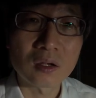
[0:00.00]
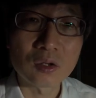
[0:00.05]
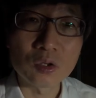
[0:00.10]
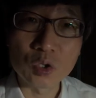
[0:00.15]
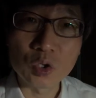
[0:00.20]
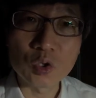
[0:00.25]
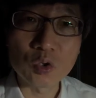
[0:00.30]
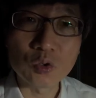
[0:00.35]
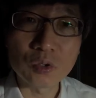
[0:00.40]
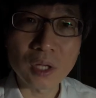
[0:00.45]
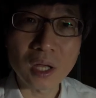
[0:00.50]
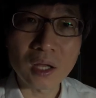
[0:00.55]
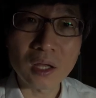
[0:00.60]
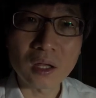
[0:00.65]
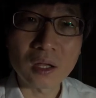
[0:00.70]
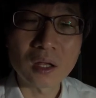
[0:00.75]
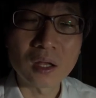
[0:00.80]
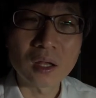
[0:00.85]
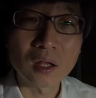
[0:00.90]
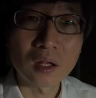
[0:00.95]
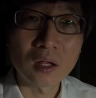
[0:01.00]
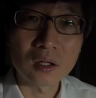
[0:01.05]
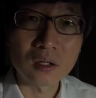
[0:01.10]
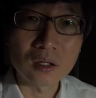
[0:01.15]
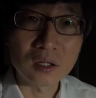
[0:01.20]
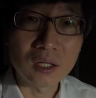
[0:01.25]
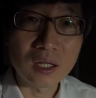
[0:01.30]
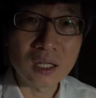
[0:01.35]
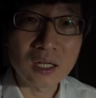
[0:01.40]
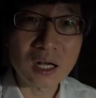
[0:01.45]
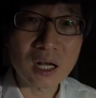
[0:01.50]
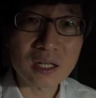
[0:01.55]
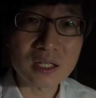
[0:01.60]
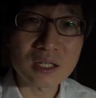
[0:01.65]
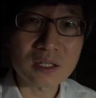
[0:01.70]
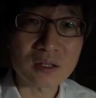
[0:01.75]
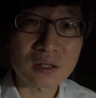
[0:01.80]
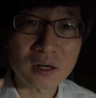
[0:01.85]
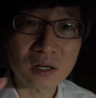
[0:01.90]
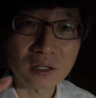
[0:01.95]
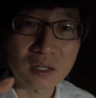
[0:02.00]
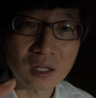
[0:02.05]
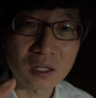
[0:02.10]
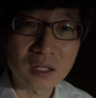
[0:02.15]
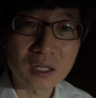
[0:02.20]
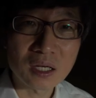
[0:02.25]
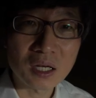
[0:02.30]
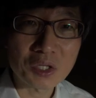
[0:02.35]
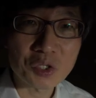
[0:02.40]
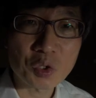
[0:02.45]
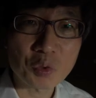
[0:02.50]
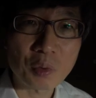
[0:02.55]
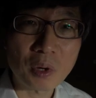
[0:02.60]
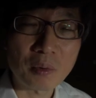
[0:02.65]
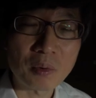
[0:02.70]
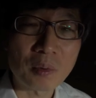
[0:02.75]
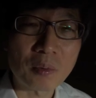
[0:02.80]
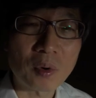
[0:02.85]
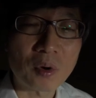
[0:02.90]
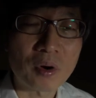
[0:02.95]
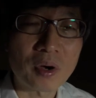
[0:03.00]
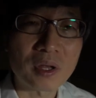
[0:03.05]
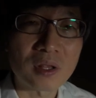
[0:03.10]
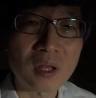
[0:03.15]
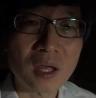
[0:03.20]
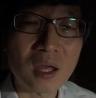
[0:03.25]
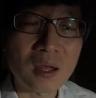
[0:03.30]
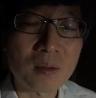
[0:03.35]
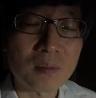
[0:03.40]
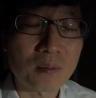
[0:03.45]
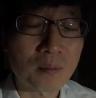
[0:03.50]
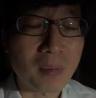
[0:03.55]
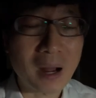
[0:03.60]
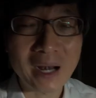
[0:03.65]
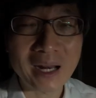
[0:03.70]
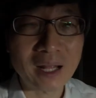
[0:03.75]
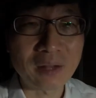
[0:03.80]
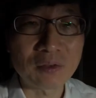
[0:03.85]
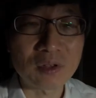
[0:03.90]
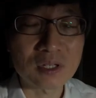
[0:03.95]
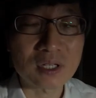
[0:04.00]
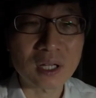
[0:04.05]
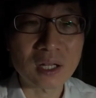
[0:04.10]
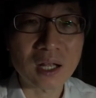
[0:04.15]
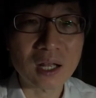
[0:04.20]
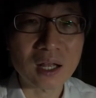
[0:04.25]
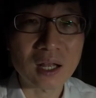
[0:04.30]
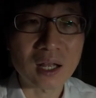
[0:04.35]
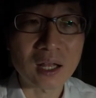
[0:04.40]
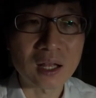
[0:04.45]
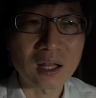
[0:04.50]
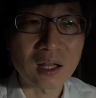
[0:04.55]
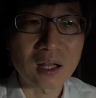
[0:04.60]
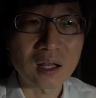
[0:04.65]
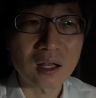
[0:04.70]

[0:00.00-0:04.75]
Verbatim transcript: you네 네가 신선할 땐 네가 초밥을 먹어야 돼? 말이 안 되잖아.